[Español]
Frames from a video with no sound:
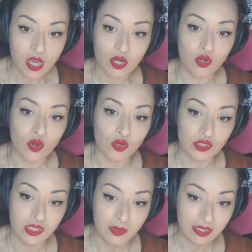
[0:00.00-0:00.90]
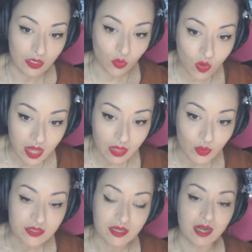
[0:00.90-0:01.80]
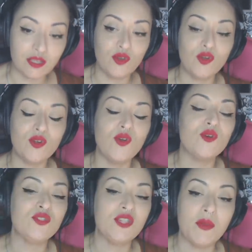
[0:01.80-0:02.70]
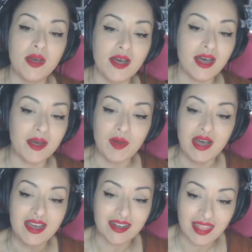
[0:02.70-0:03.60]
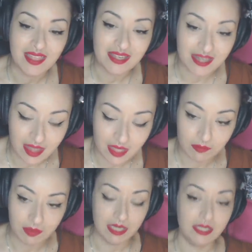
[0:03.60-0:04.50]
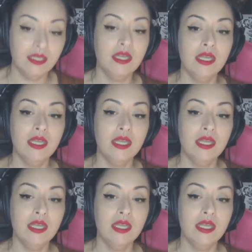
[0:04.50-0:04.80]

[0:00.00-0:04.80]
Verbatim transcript: No os lleva a ningún lado extraño, no os lleva a pagar nada ni nada, ¿vale?